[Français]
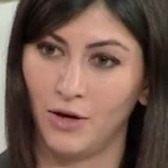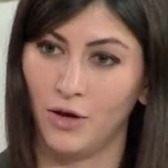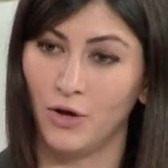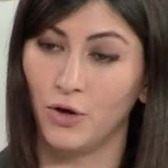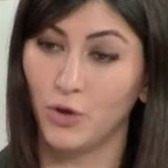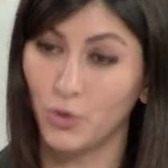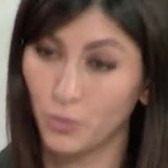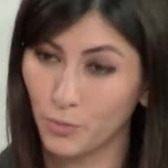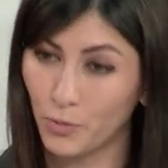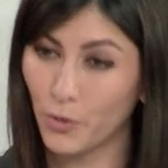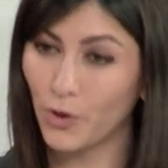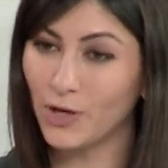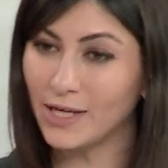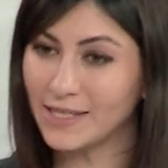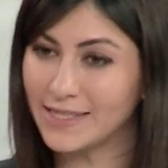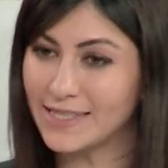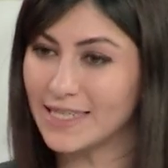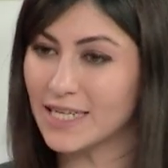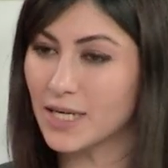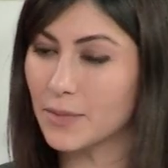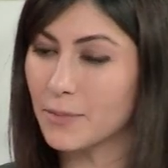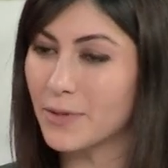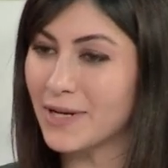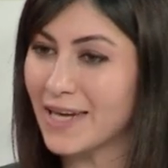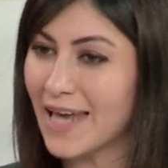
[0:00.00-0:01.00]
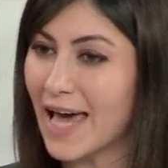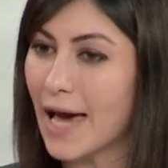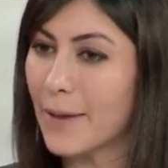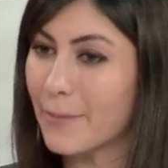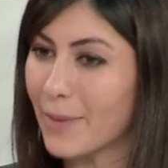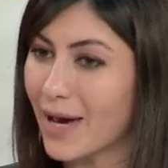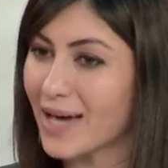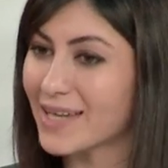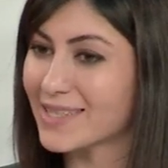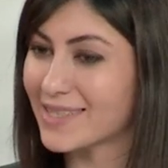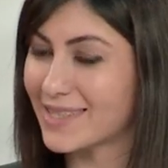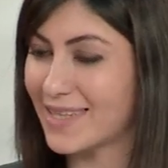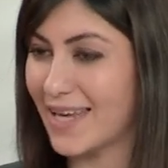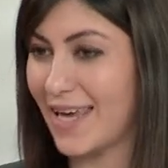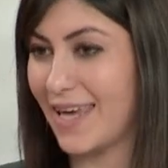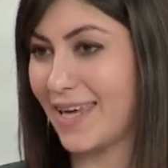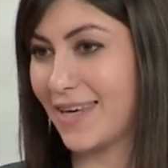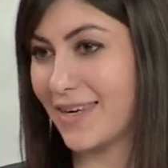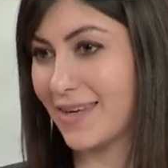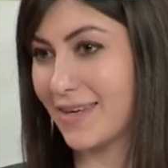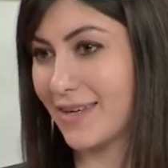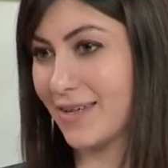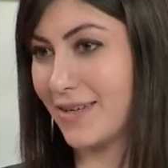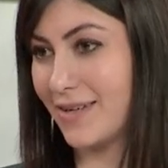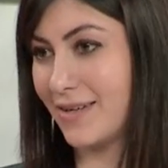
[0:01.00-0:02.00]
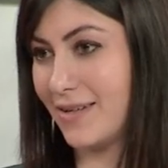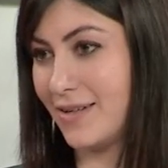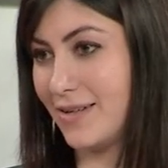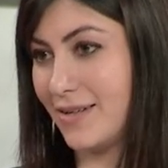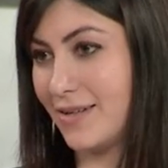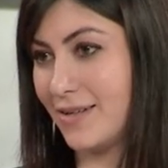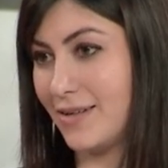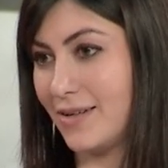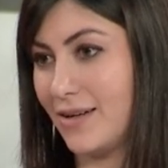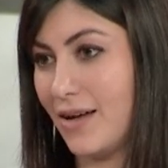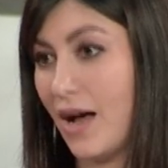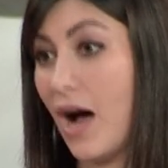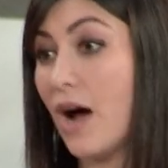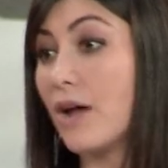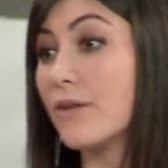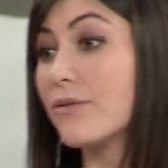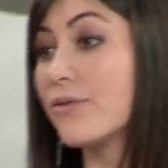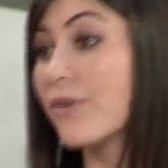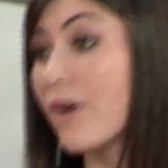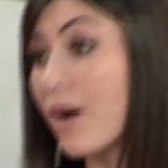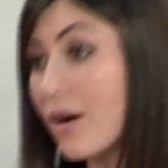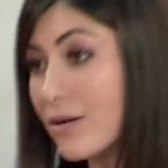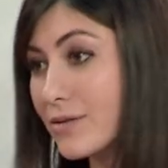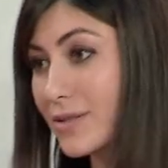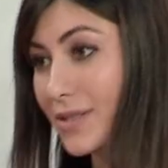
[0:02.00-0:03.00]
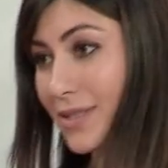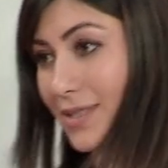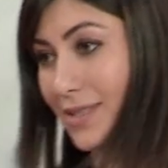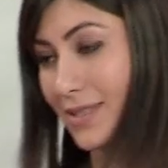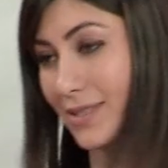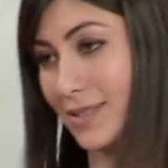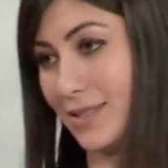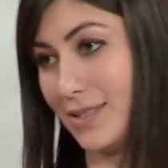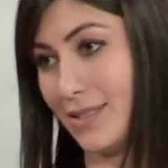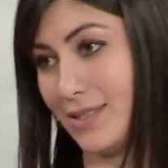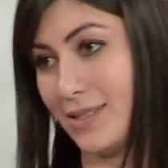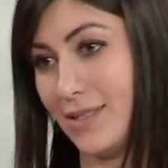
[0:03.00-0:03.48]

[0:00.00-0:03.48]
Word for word: Une politique menée à Marseille, en France,